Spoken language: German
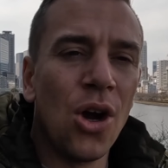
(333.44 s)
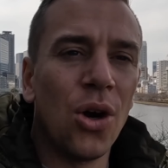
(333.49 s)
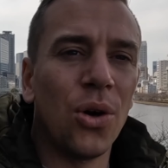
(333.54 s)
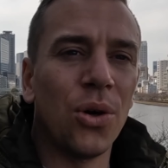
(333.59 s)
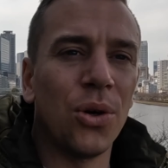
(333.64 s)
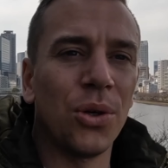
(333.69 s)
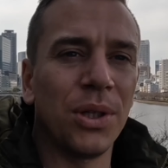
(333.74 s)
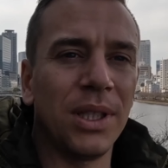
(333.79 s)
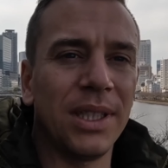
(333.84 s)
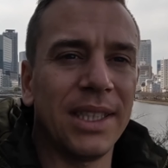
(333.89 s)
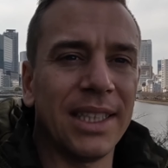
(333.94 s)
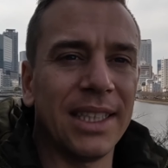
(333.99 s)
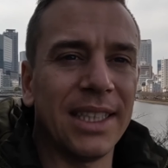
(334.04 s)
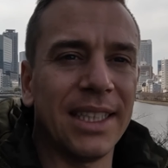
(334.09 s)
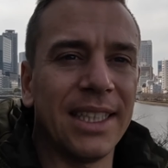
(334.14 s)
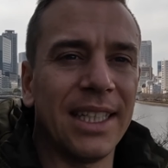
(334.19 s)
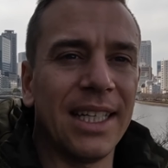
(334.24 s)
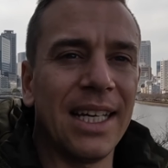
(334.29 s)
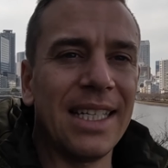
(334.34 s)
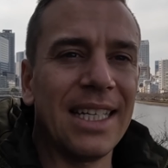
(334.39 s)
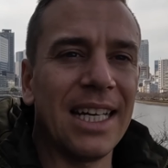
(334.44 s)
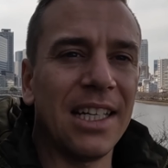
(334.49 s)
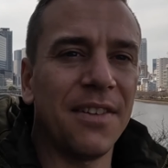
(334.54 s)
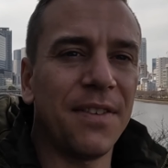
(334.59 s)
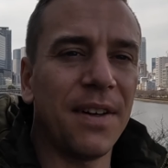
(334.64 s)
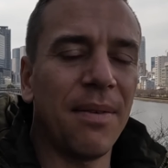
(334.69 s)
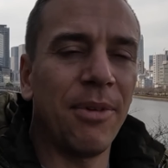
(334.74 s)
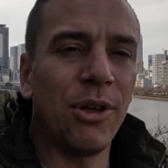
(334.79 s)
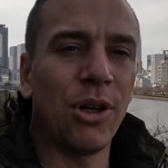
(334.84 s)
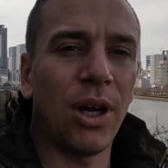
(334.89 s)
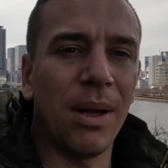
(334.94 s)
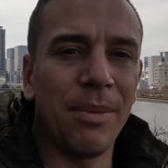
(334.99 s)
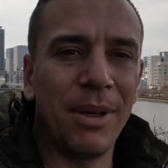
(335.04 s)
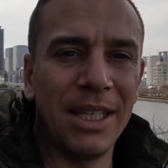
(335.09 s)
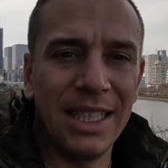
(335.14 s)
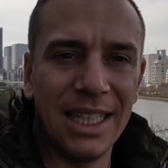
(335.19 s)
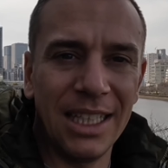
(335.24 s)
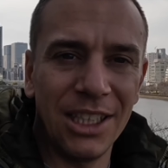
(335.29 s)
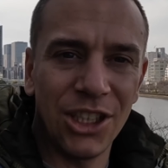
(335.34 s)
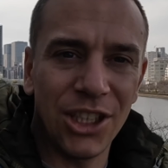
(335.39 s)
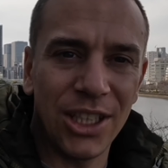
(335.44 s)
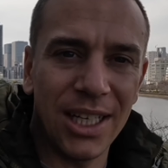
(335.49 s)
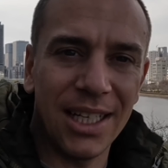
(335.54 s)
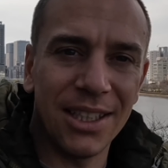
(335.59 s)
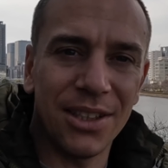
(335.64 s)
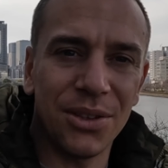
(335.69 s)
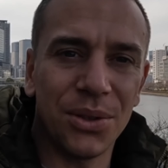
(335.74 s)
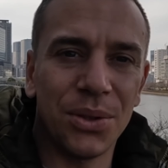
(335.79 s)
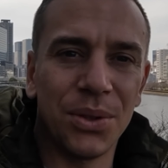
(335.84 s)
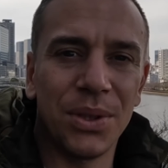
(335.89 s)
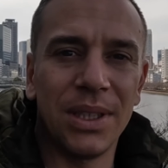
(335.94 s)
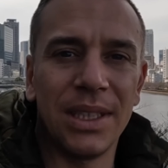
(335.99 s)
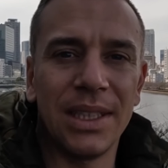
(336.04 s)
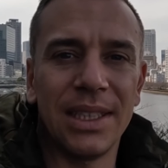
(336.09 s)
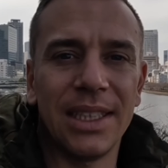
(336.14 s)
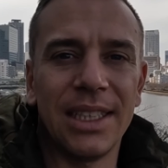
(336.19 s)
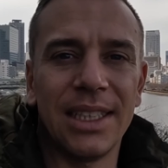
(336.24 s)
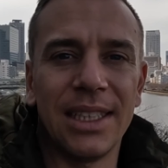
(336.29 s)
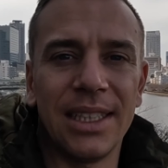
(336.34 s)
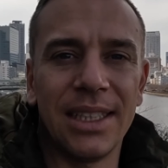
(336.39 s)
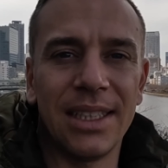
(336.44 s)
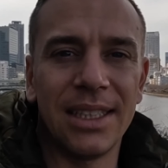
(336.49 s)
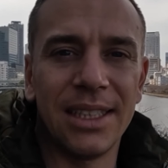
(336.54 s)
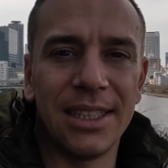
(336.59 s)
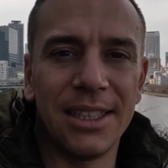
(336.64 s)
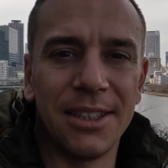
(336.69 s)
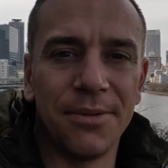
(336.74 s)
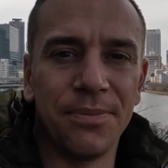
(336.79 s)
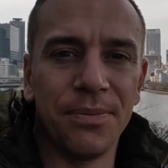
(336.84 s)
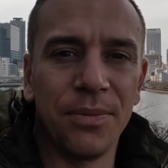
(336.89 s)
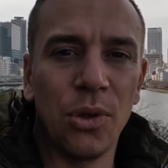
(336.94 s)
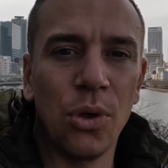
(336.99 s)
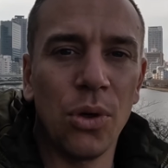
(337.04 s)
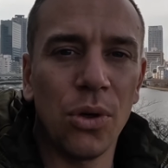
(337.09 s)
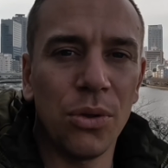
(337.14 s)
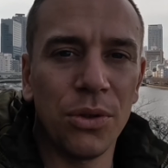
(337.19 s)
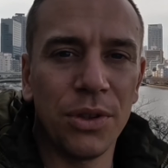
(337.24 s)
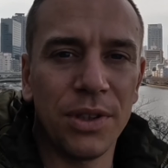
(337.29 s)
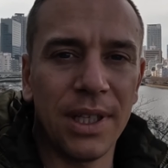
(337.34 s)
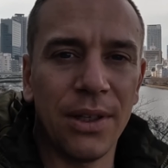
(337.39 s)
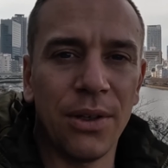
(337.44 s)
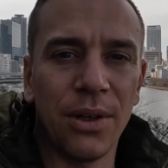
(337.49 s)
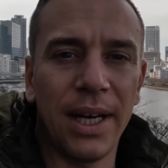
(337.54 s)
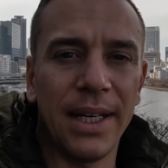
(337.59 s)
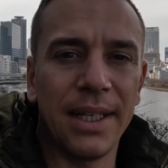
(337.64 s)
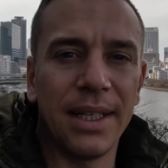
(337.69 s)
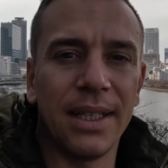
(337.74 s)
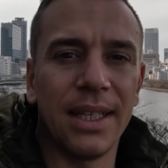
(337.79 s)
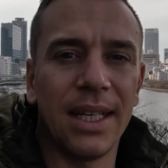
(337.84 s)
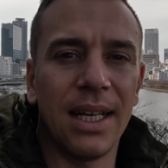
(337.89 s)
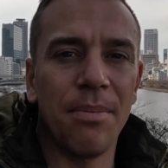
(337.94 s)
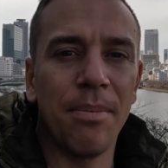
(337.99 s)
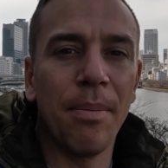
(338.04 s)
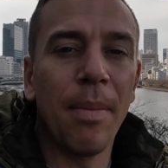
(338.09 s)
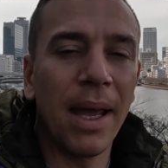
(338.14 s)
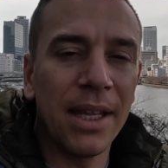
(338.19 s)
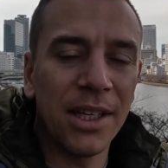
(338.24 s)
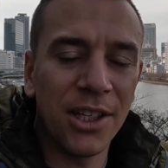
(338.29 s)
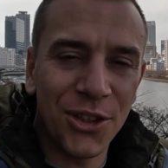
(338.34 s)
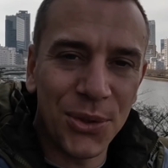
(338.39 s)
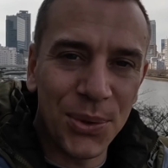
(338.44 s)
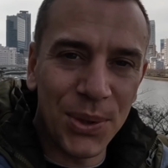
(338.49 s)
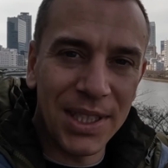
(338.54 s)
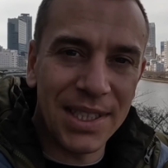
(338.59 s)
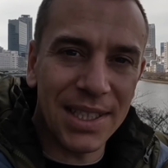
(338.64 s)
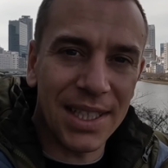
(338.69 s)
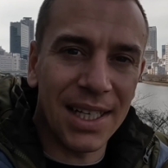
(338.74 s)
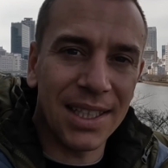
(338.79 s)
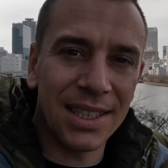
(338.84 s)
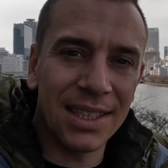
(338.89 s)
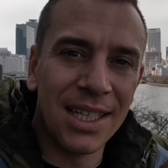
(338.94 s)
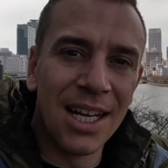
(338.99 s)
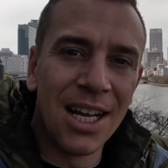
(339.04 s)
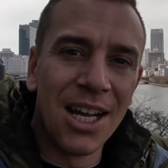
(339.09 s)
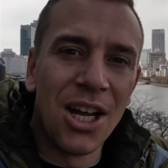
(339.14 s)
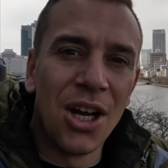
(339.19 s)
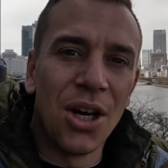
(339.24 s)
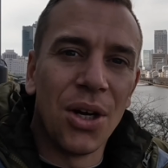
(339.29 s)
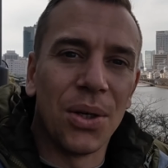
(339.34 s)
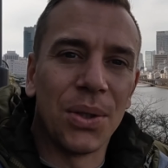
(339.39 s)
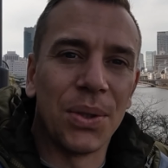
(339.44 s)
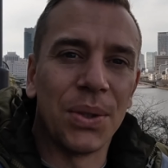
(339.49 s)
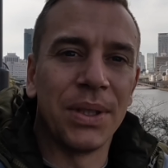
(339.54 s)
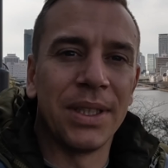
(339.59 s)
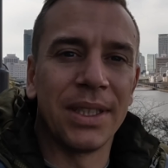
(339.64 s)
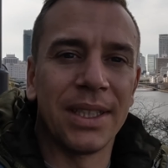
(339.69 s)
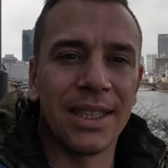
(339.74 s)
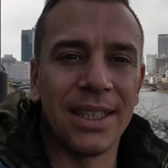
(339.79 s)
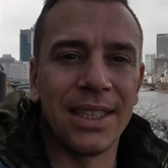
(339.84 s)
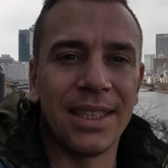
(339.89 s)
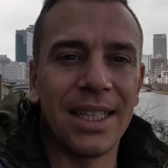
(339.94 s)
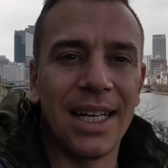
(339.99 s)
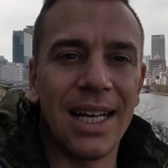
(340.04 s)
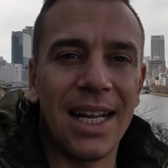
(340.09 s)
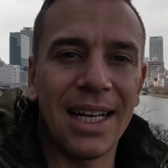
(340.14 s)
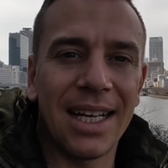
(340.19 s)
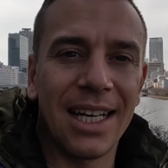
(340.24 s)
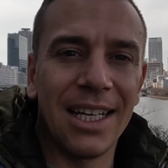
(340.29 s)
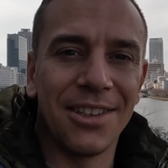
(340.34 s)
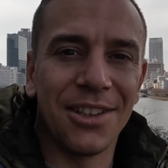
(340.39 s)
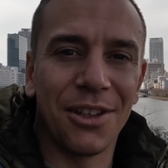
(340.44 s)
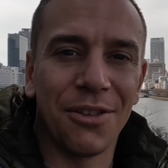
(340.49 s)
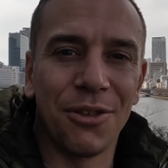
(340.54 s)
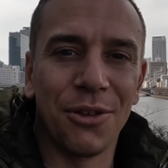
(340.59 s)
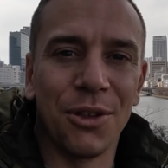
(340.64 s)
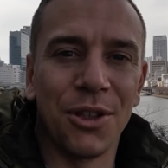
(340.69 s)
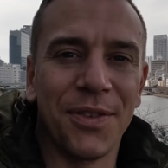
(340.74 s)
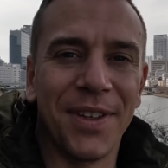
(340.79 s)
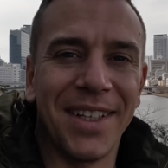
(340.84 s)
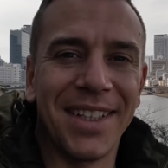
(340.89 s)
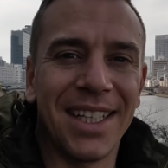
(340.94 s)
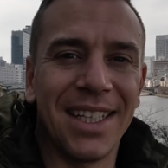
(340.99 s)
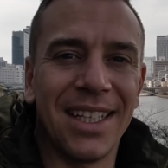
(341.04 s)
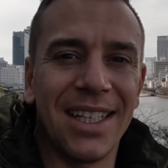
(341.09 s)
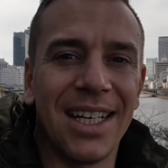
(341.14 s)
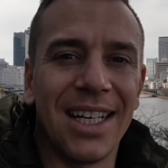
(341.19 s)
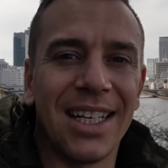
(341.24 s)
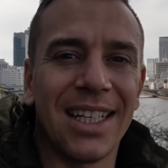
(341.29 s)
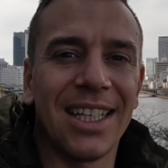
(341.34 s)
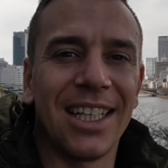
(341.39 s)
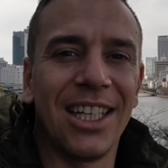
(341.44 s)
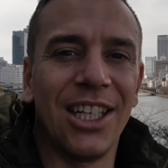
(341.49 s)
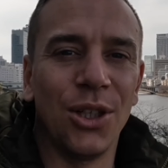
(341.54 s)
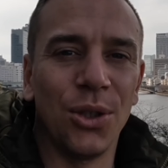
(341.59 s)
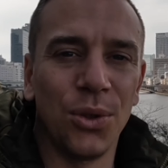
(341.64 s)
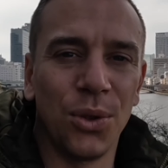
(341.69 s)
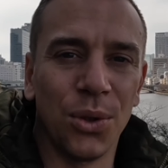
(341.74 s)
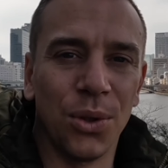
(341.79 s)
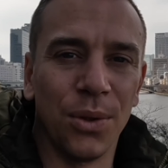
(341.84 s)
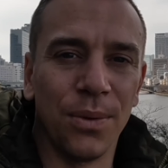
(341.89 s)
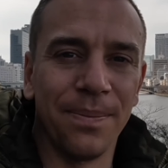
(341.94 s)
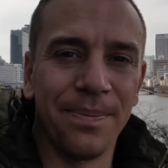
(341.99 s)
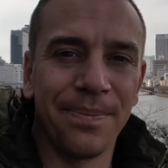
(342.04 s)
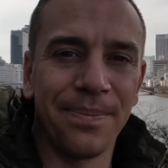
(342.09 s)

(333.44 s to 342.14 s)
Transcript: Und äh, jetzt fahren wir noch einmal in die Innenstadt und ähm, gucken uns dann noch einer der Main Streets an. Und danach geht es auch für uns weiter nach Kyoto.